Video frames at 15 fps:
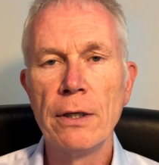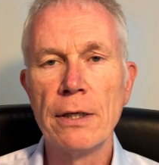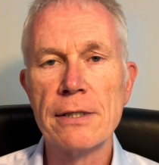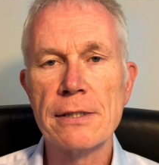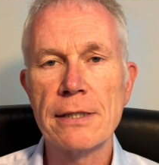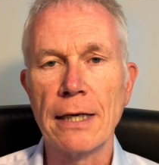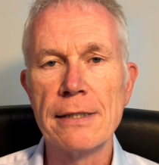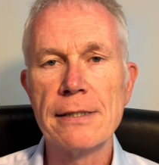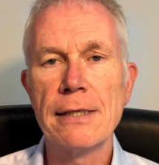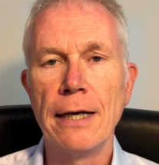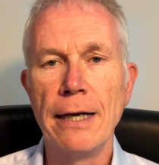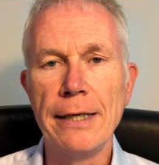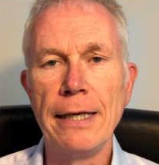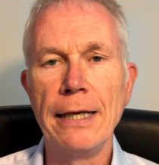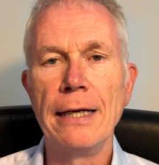das Ganze
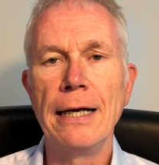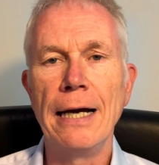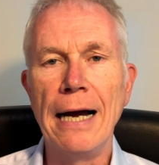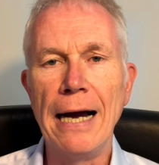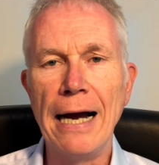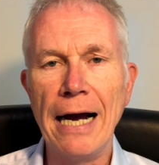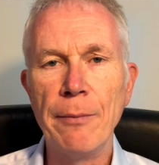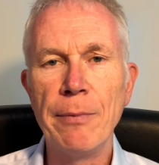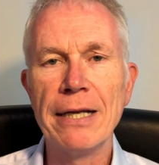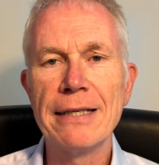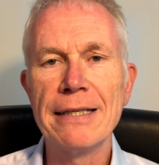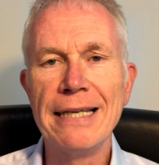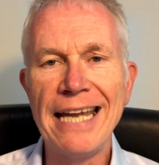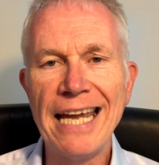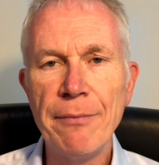eine
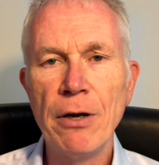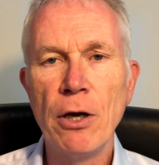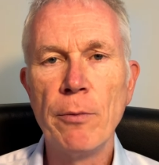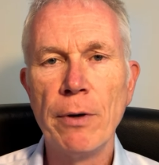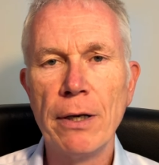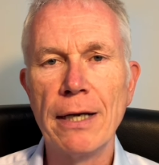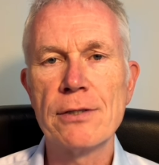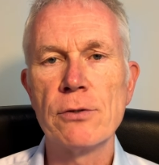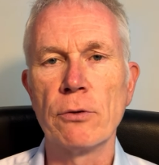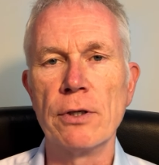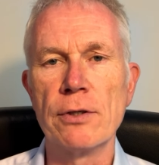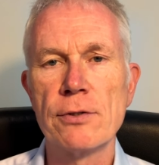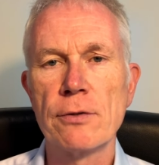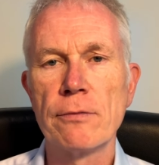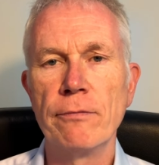Arbeitnehmerüberlassung
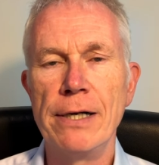ist,